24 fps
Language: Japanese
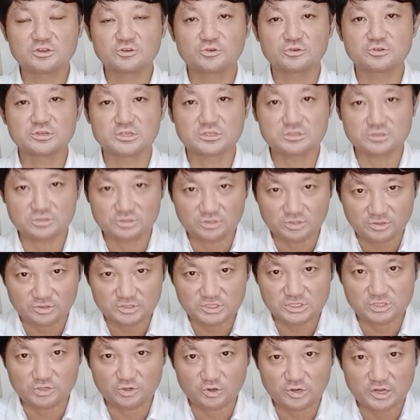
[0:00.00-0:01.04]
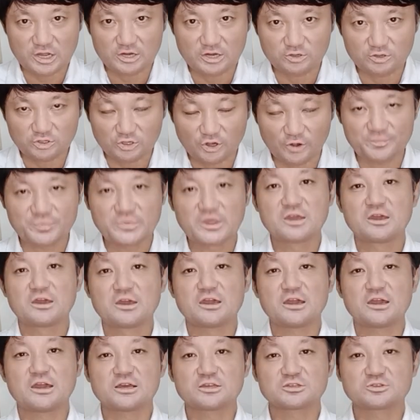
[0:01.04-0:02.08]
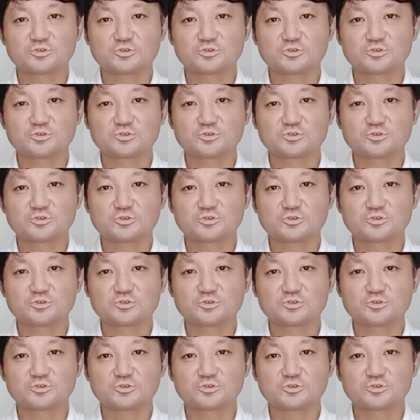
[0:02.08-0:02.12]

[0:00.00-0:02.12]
うにする必要があると、えー、